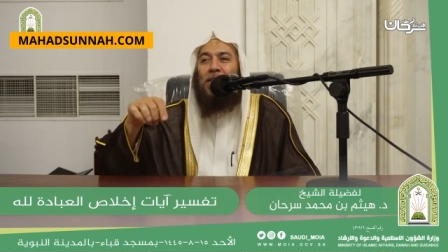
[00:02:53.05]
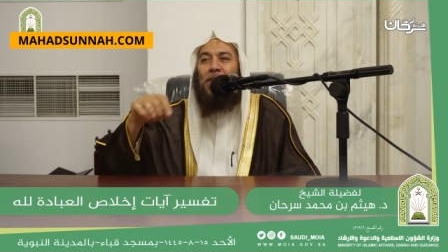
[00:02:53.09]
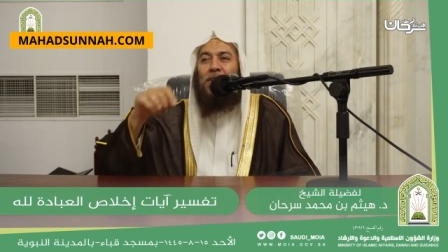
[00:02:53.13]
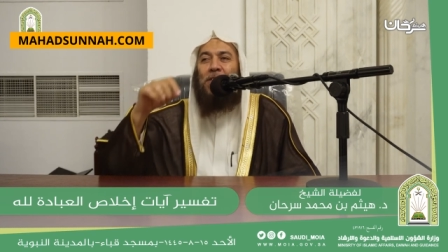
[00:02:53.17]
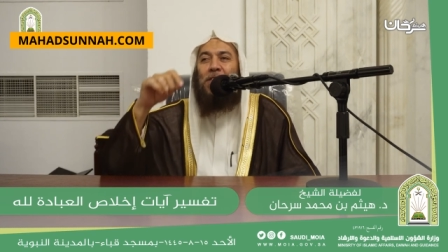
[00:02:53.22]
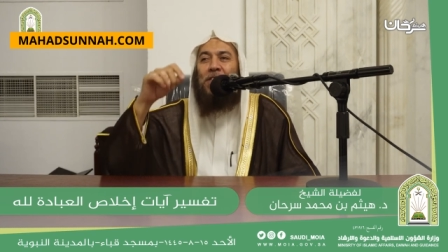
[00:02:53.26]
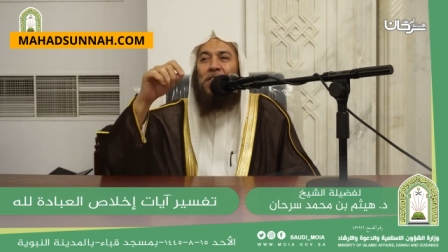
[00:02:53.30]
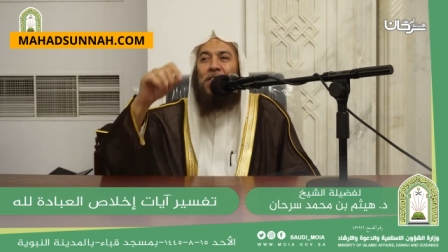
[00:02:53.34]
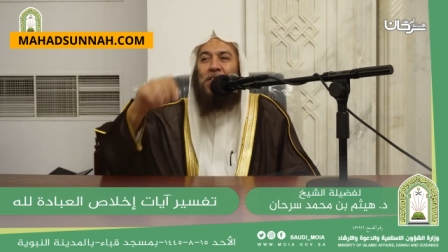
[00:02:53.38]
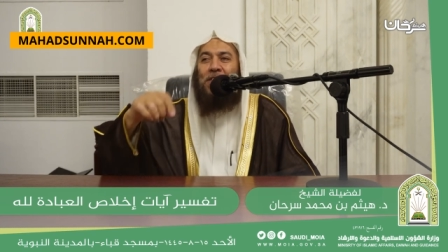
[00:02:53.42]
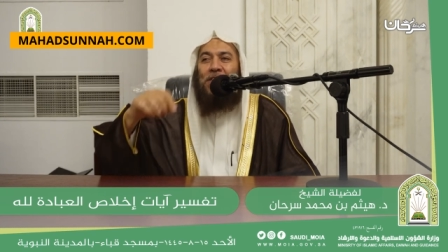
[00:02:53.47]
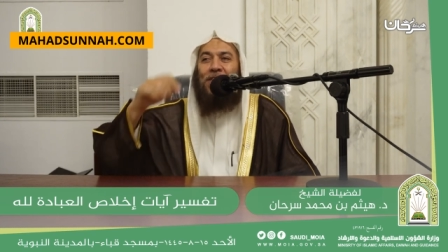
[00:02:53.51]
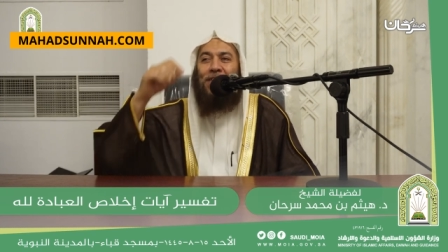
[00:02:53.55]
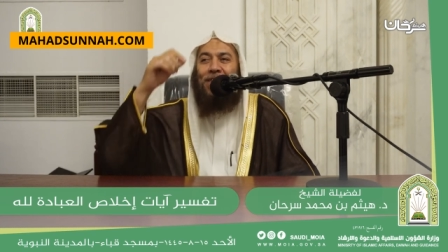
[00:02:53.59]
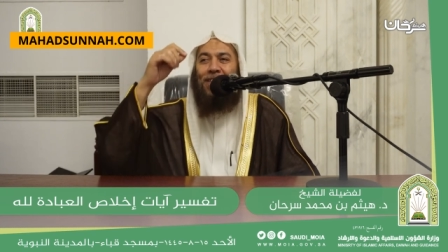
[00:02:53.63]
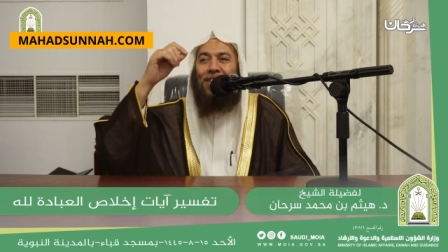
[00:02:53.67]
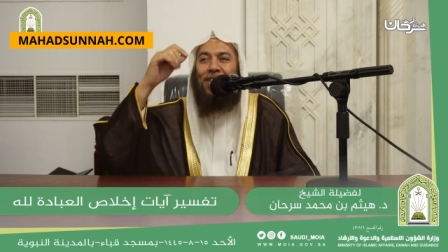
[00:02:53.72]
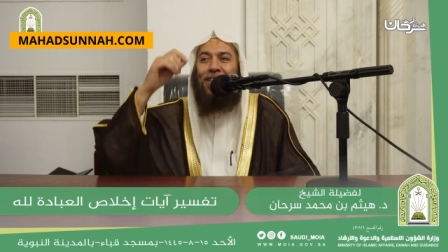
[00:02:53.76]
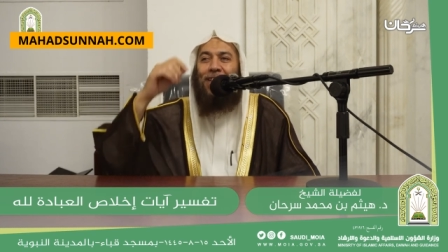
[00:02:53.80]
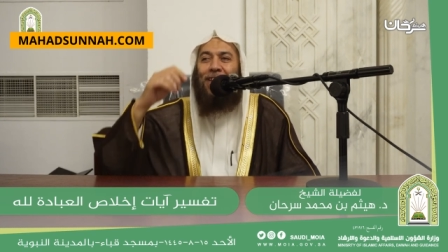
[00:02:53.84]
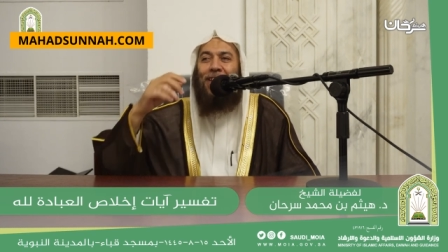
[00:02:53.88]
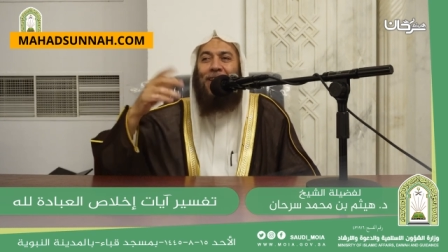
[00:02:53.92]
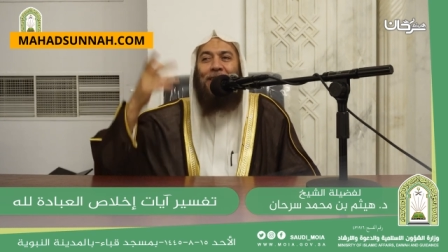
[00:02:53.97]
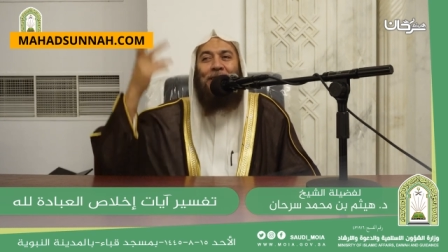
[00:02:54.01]
السجن
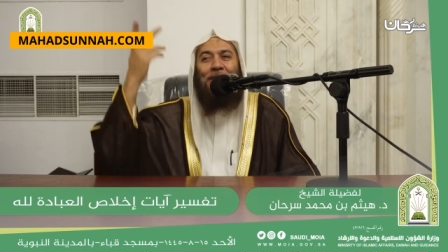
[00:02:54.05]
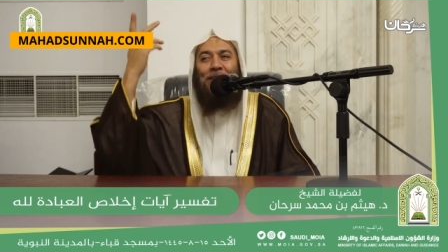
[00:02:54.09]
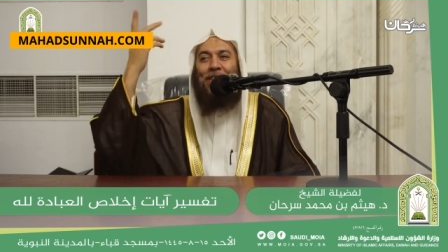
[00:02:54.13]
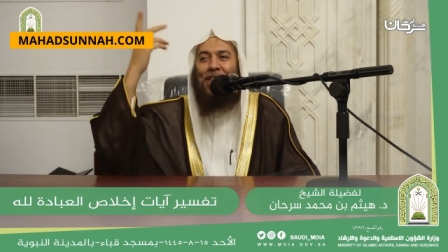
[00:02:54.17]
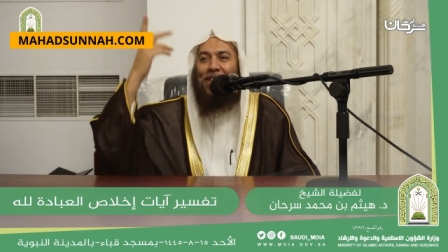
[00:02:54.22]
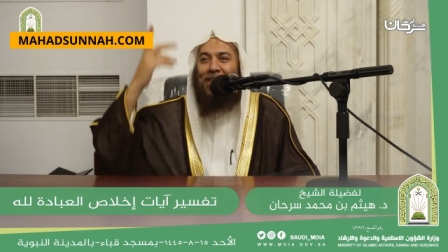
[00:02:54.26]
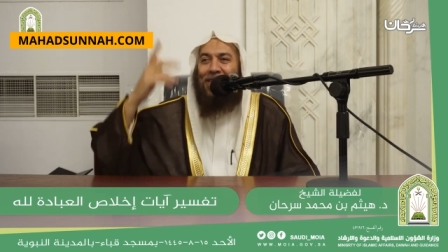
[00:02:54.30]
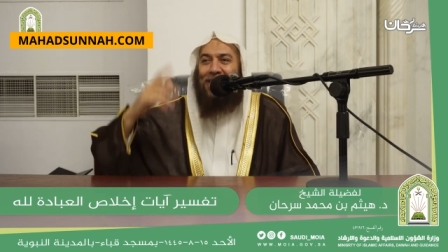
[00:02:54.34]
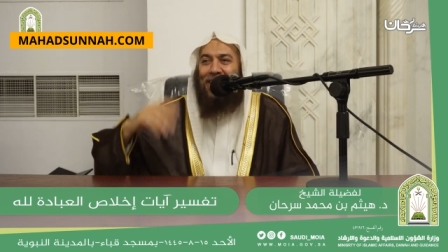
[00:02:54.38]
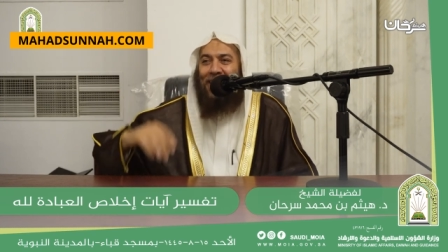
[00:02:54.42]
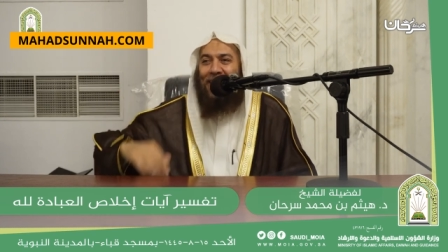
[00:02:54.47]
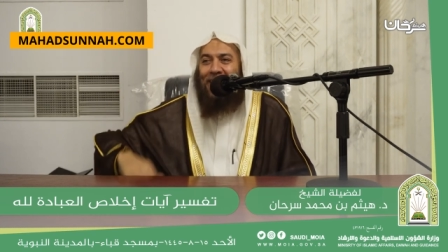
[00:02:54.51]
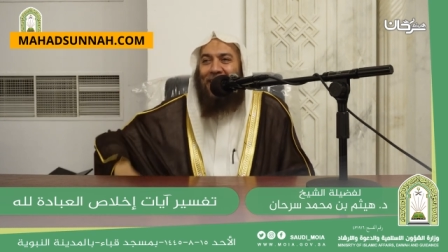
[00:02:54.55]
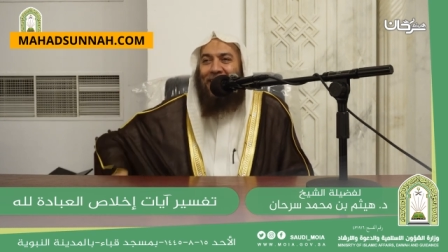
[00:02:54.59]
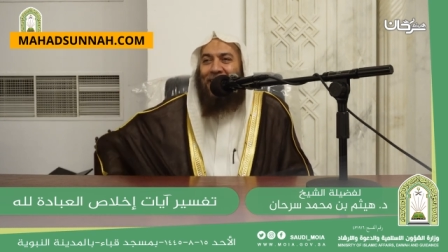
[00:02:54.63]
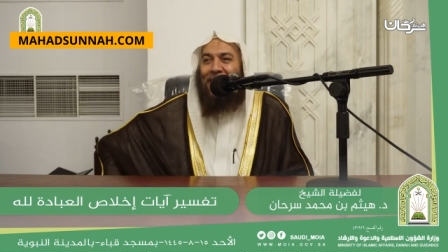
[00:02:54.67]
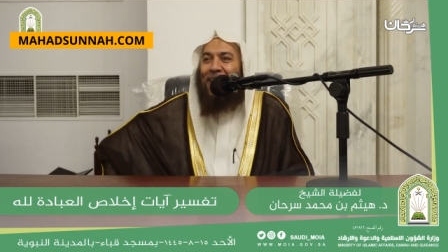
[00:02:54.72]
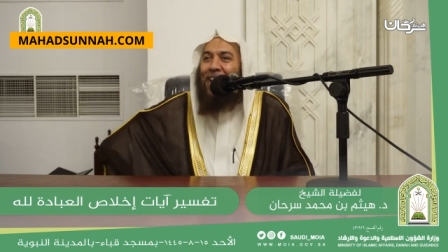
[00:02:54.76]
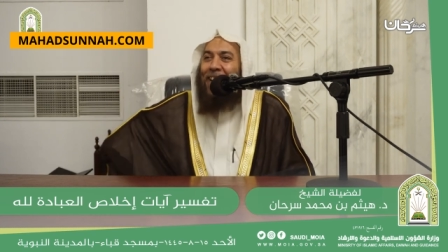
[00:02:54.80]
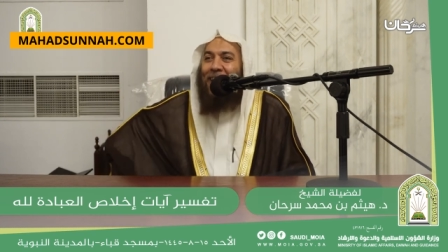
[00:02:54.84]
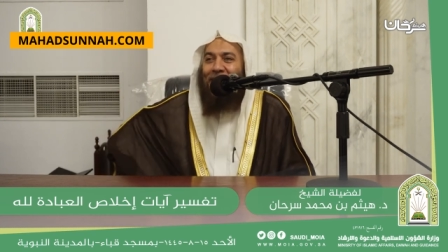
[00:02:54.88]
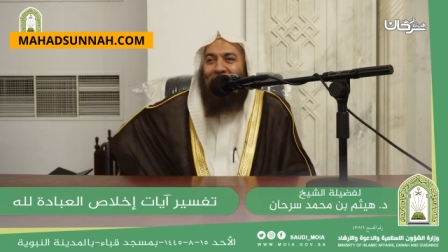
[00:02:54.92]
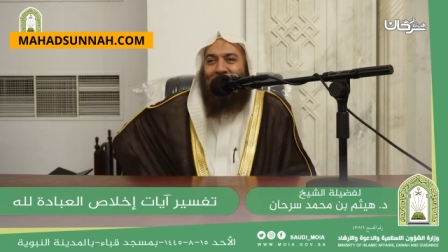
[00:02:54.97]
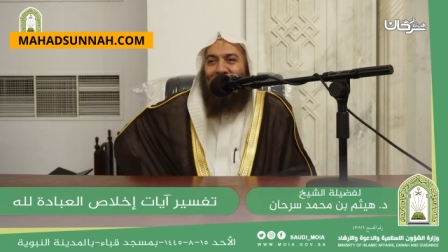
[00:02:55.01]
إيش تصنع
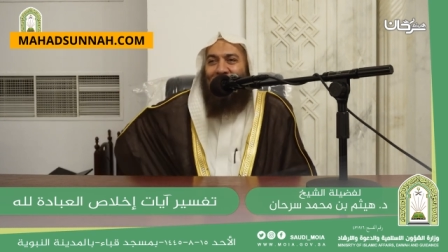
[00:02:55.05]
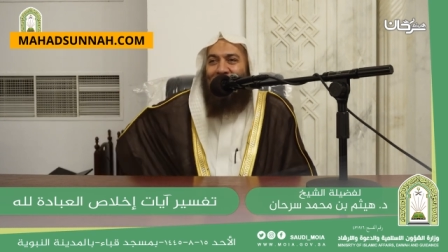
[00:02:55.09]
يلا